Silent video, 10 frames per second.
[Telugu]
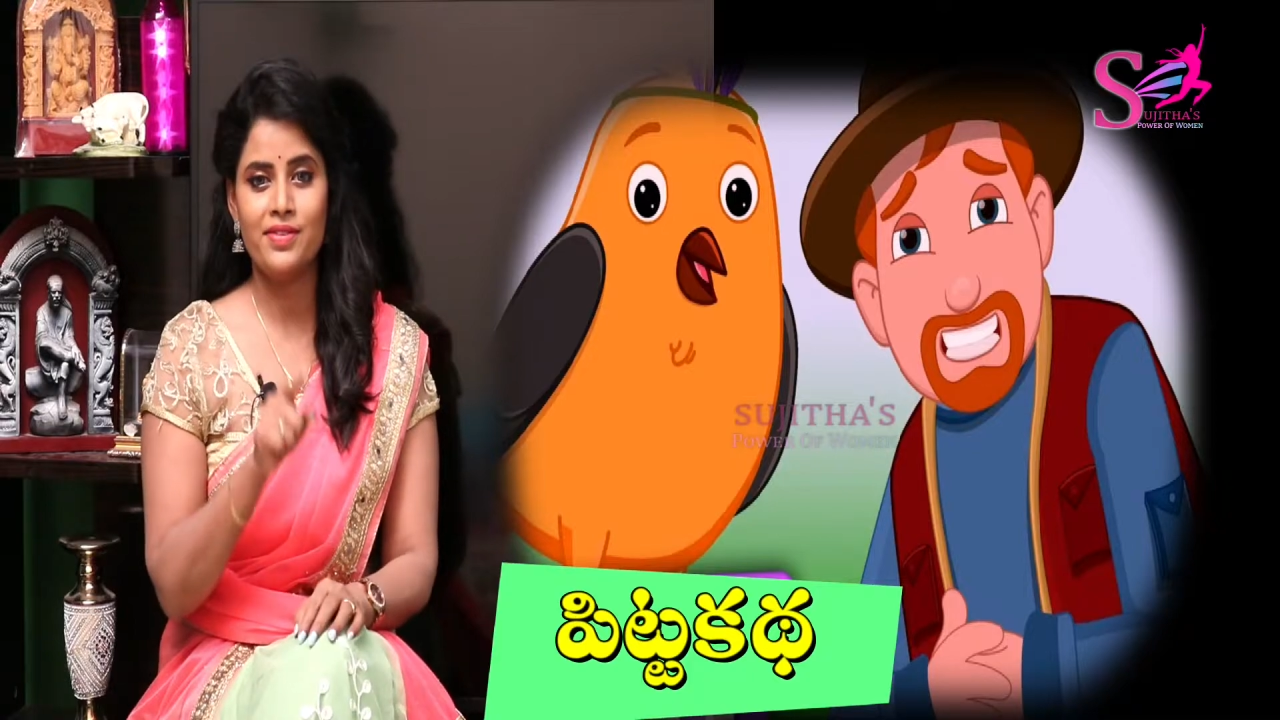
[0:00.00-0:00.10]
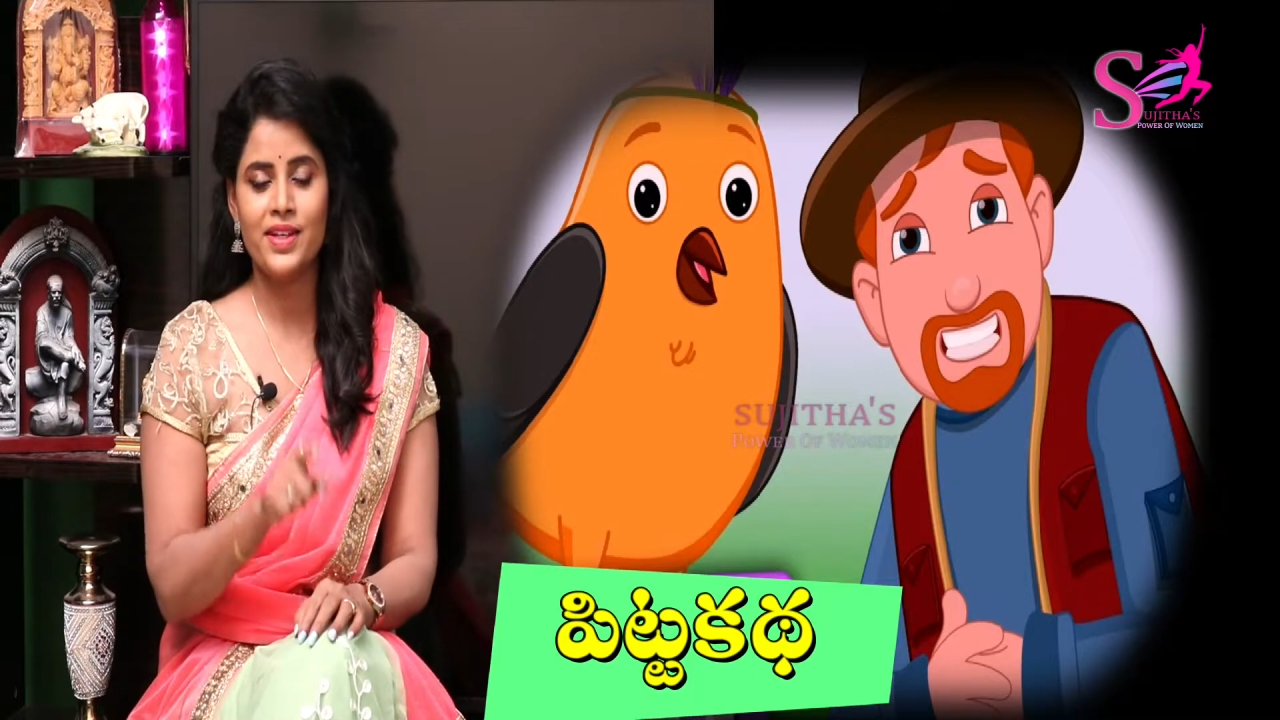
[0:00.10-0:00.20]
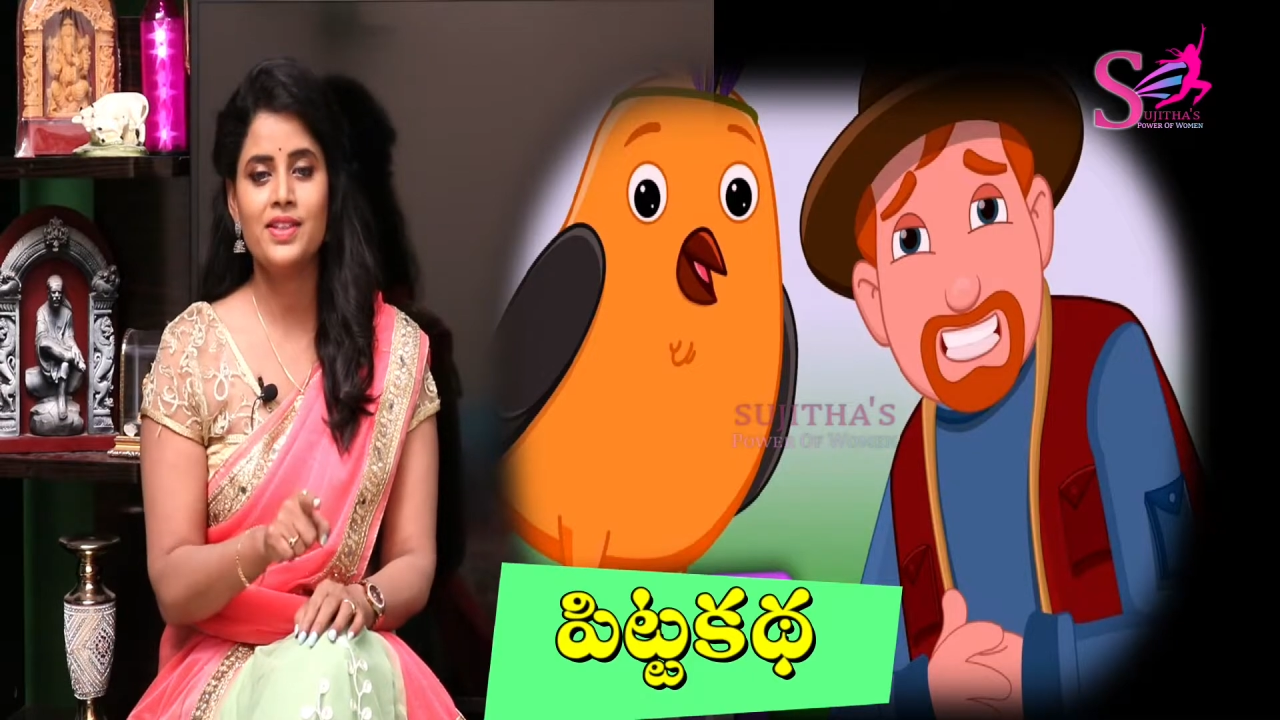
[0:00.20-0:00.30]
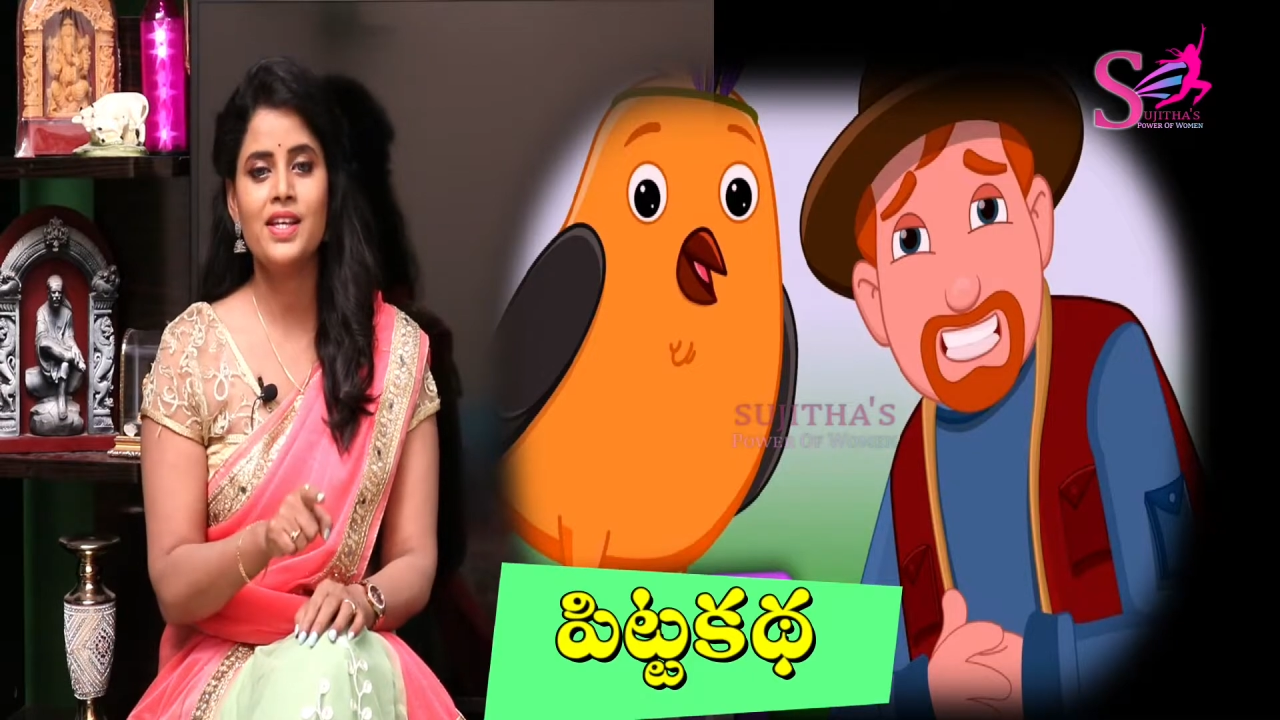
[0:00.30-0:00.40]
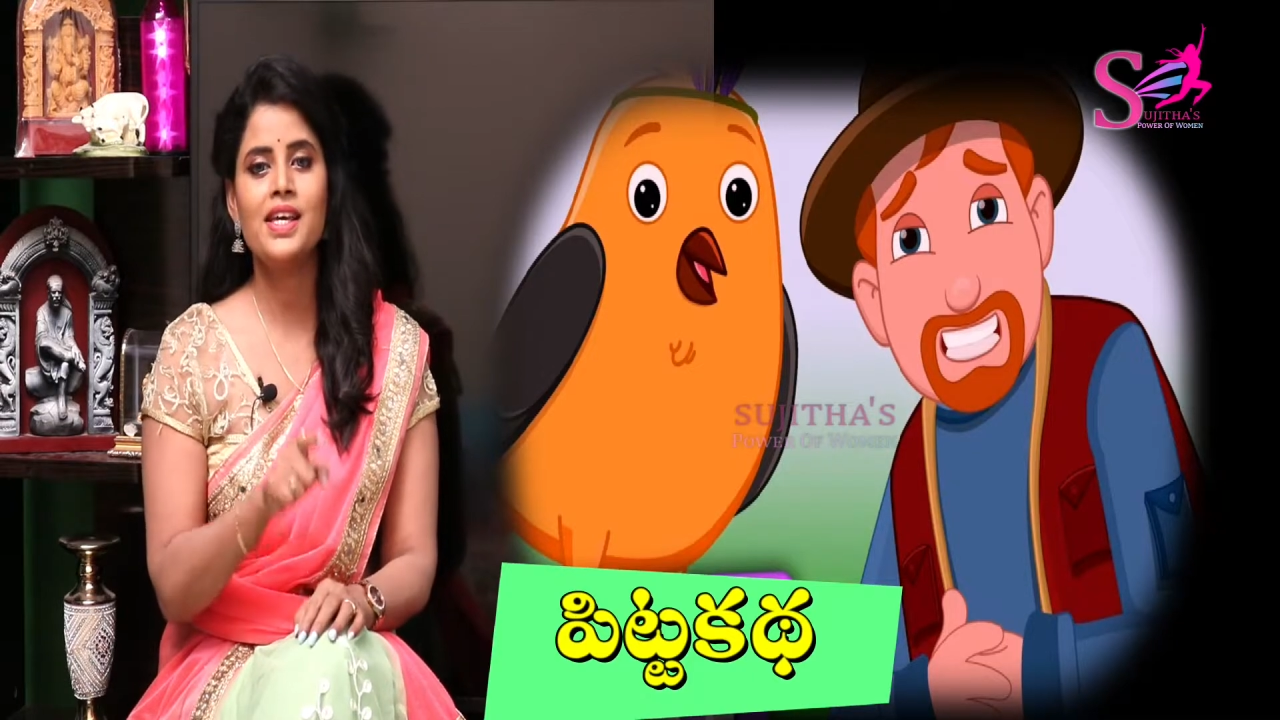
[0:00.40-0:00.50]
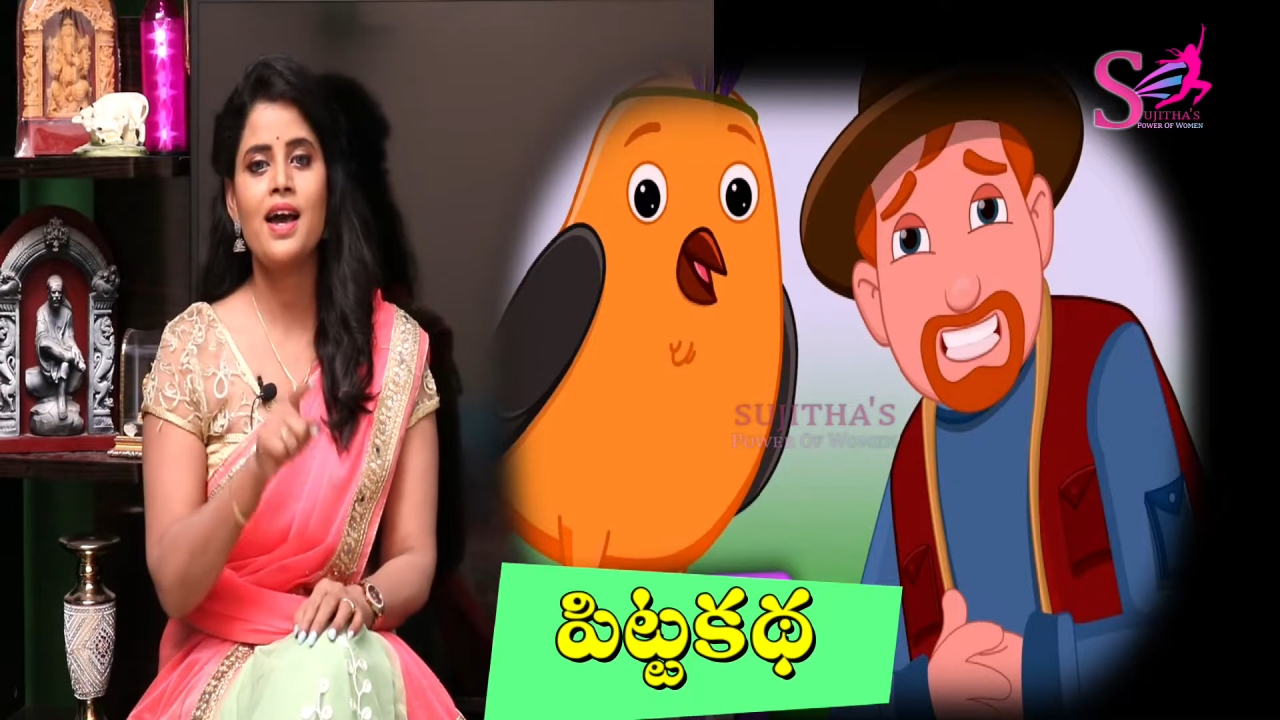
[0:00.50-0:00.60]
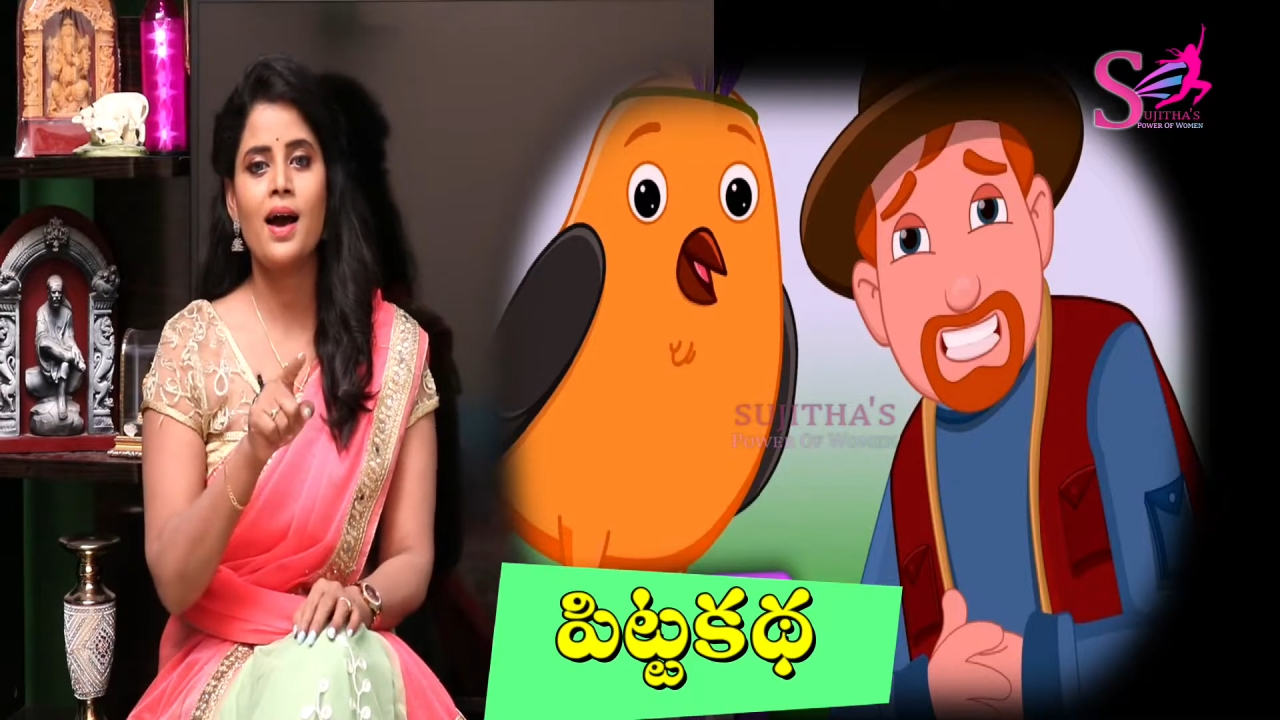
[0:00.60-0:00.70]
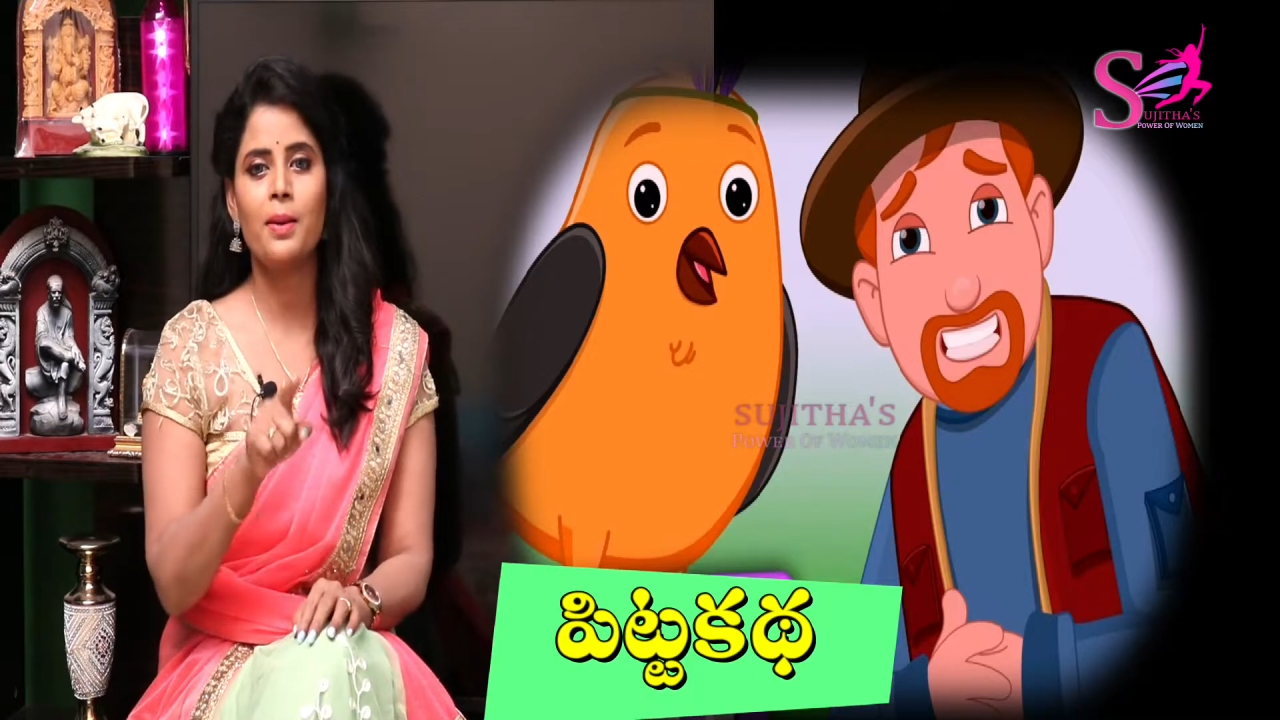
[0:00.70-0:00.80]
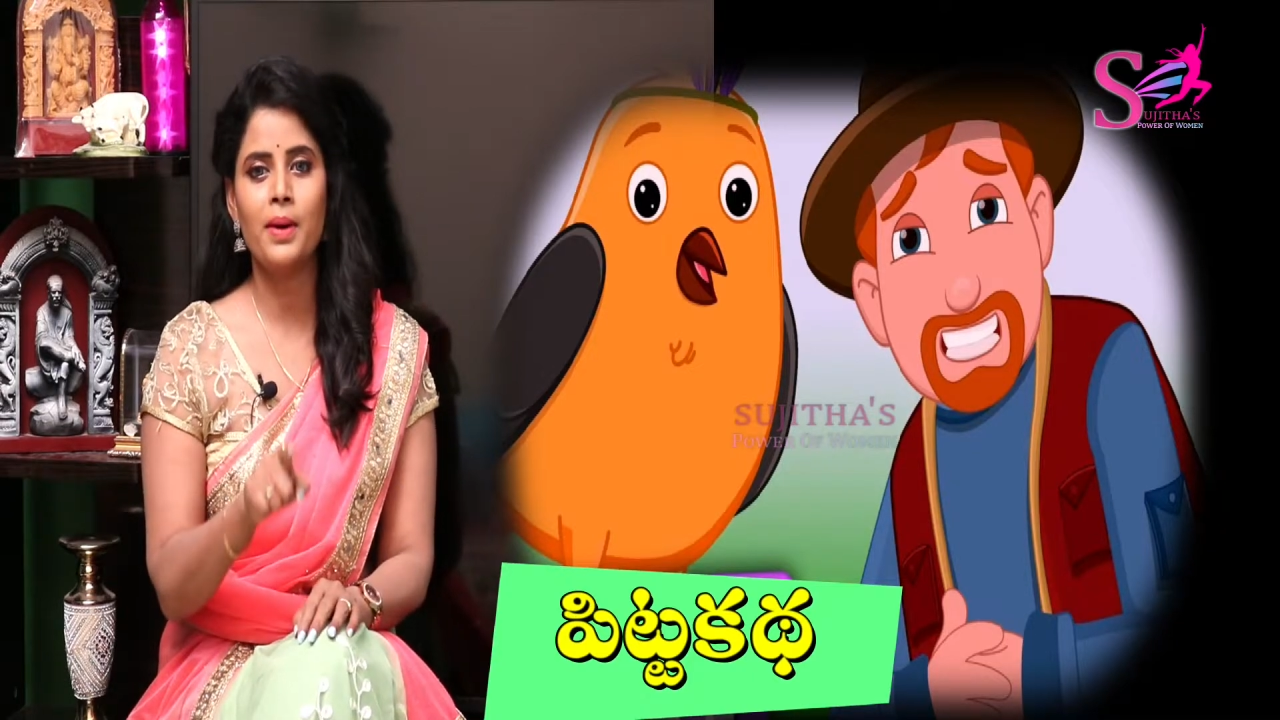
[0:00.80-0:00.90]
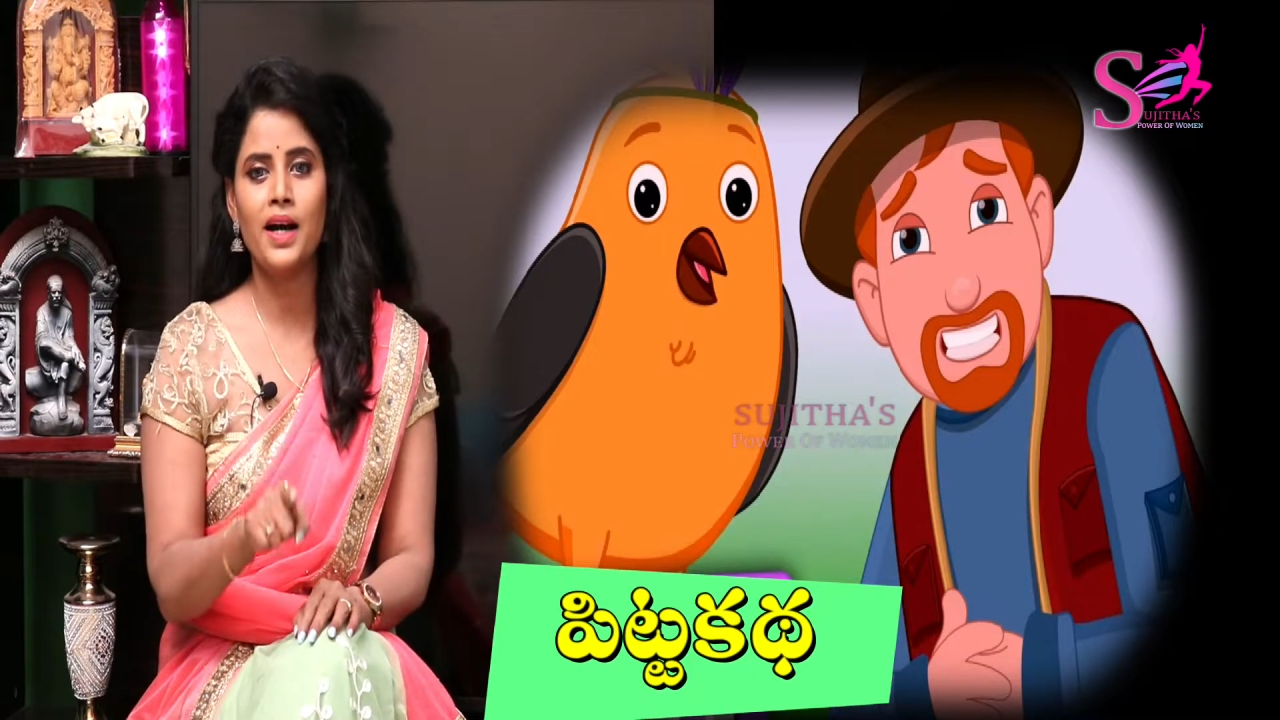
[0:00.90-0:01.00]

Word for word: వ్యక్తిని ఆ